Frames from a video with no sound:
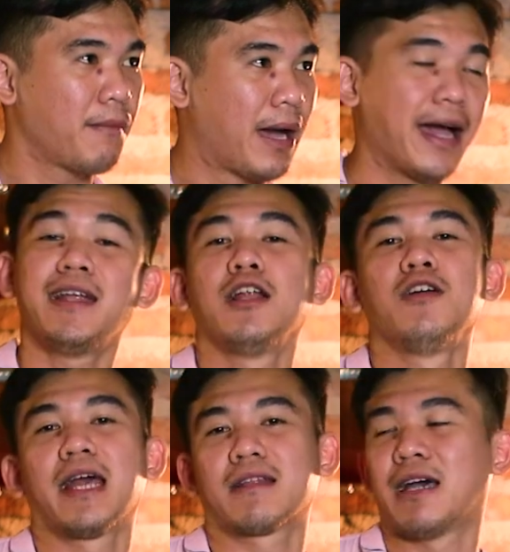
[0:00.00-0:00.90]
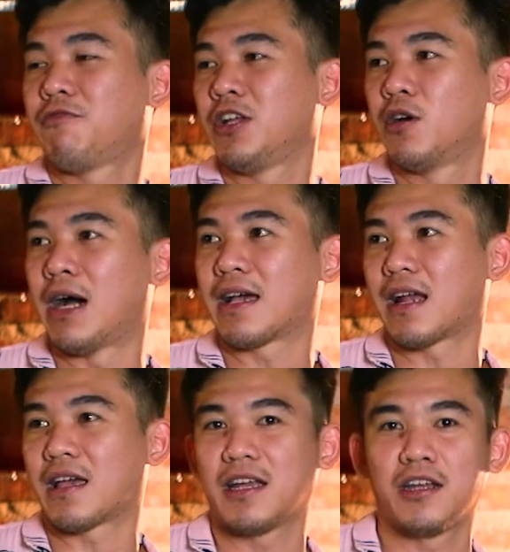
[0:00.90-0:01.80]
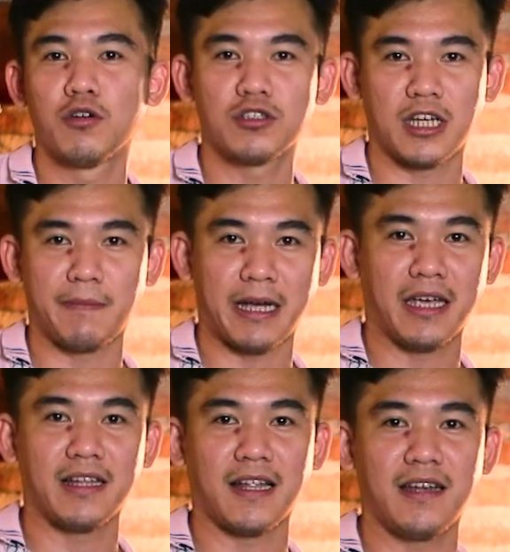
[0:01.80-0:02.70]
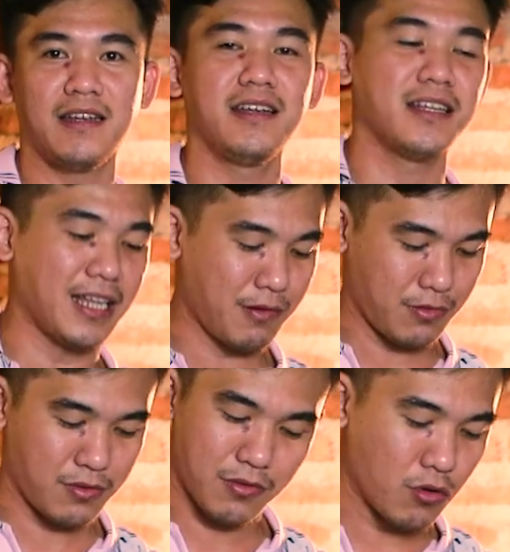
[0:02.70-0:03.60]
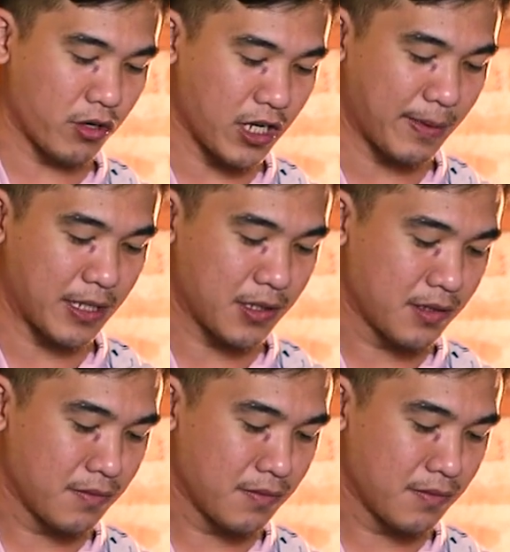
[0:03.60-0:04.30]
makanya lo lihat kan video akhir-akhir ini gue sering pakai gitar ini ini gitar gokil men